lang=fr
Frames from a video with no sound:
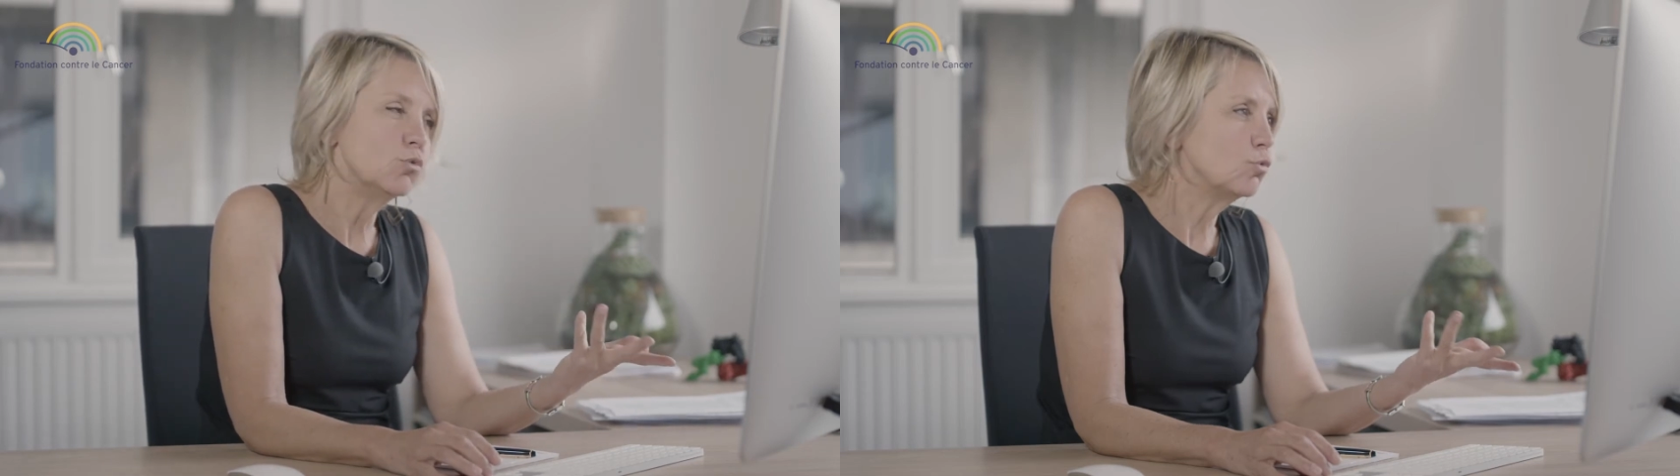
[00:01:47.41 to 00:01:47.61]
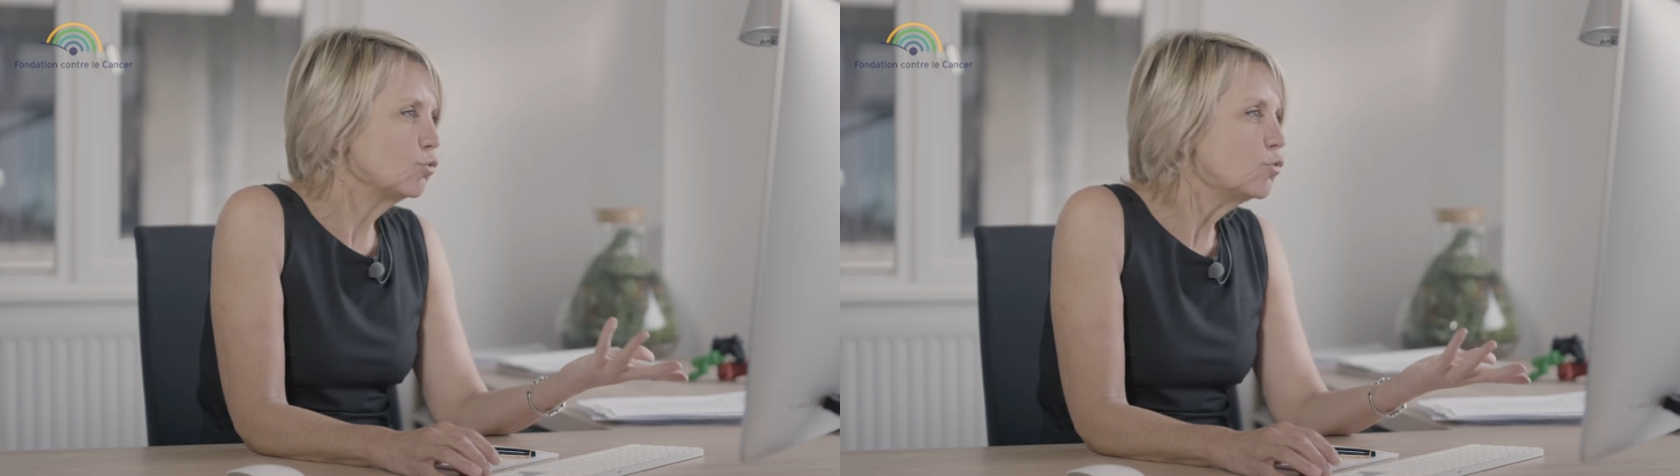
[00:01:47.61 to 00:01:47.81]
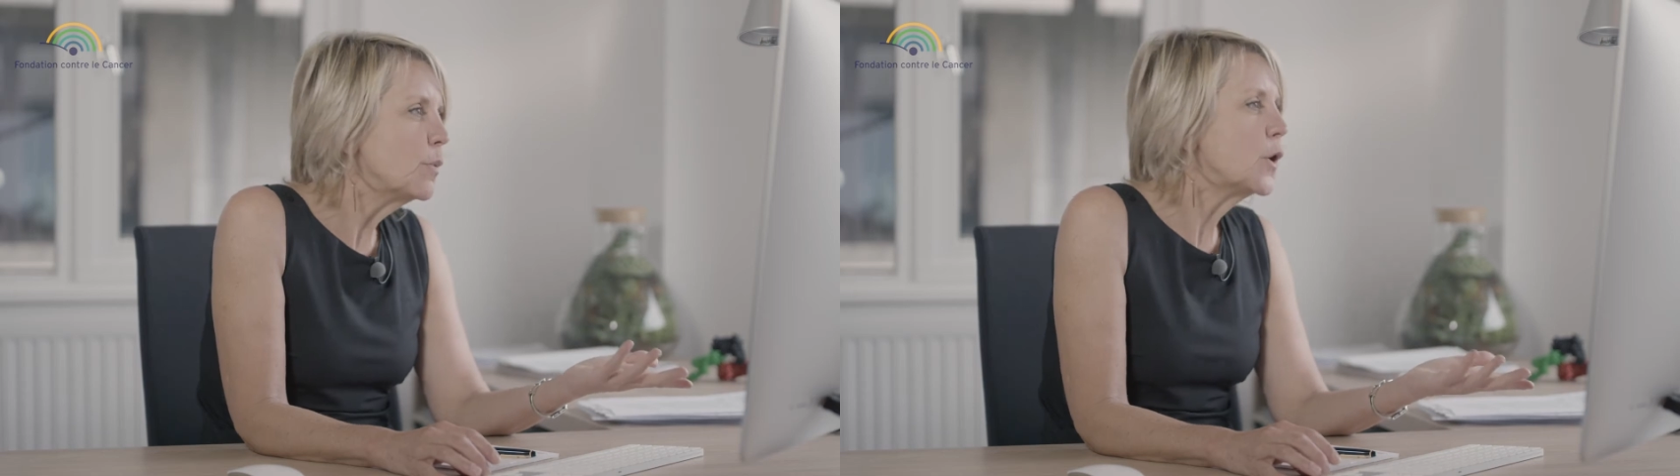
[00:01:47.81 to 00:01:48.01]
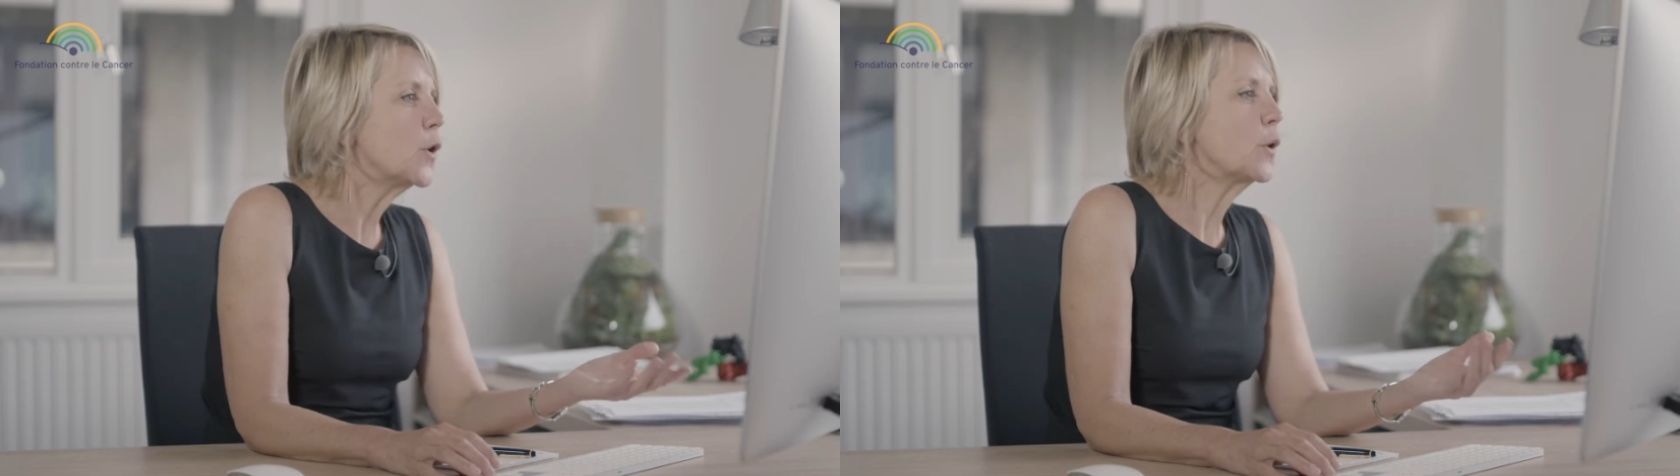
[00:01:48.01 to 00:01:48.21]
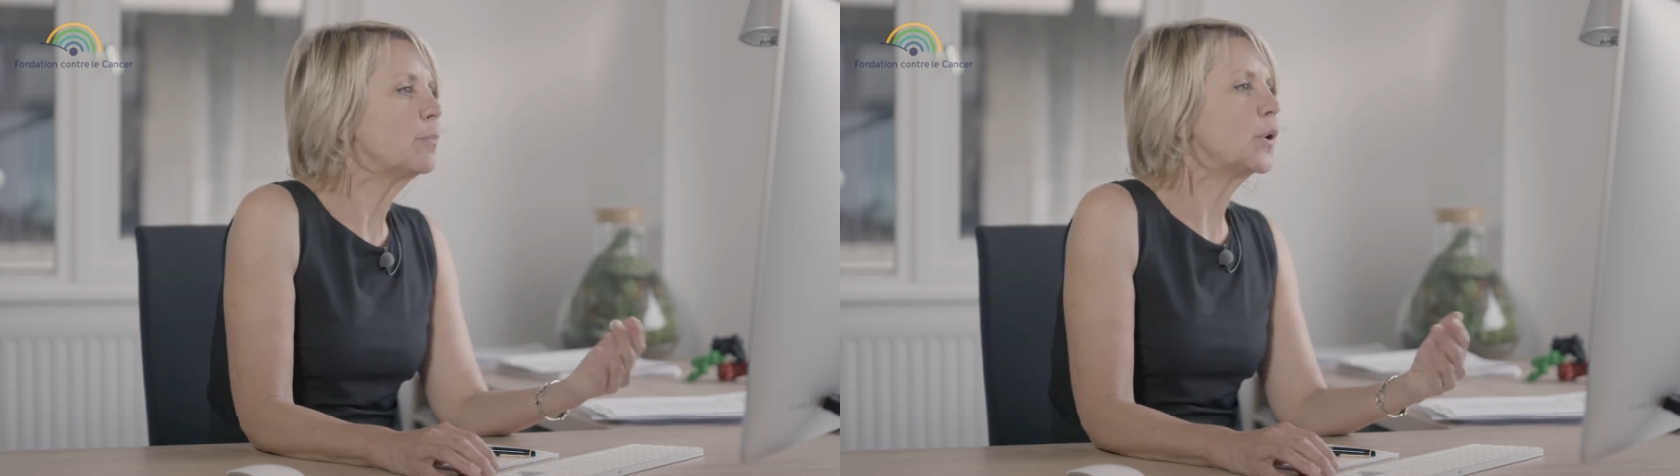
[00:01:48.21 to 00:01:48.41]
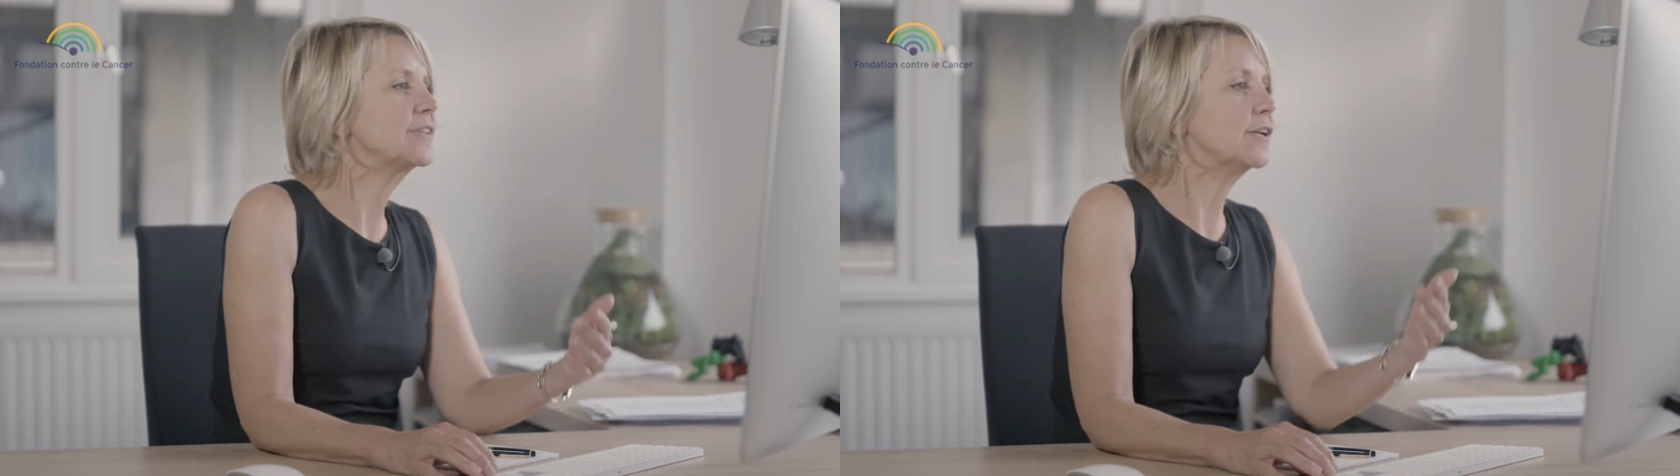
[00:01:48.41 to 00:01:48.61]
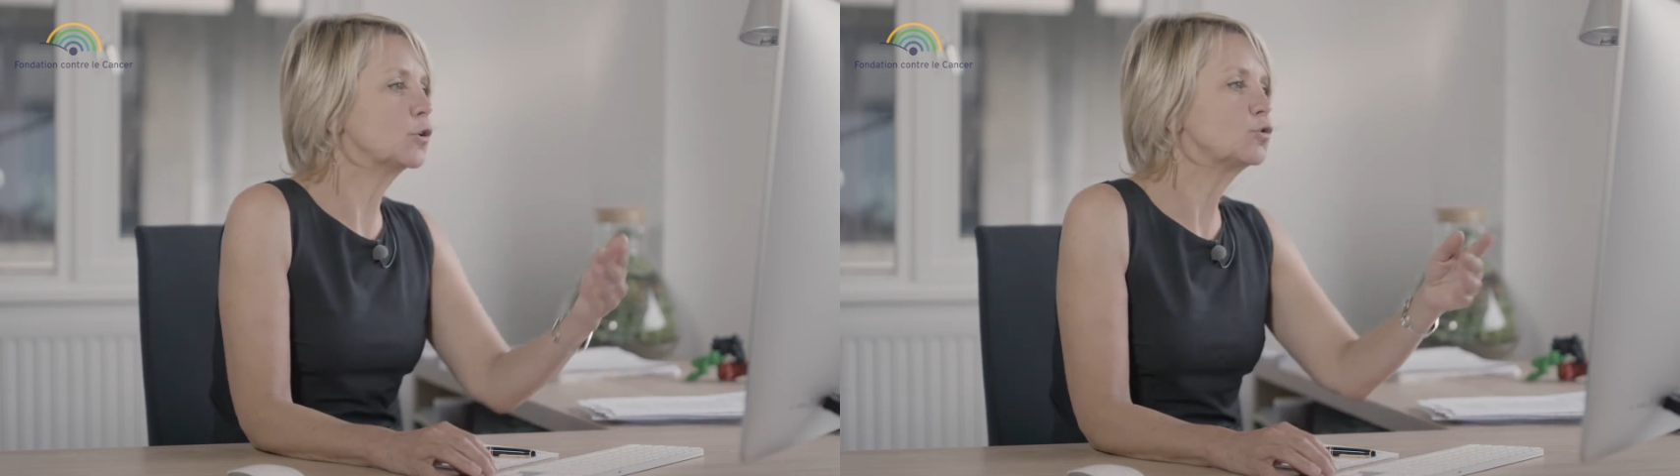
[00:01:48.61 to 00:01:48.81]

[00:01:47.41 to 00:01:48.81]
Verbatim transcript: d'une tumeur portent à leur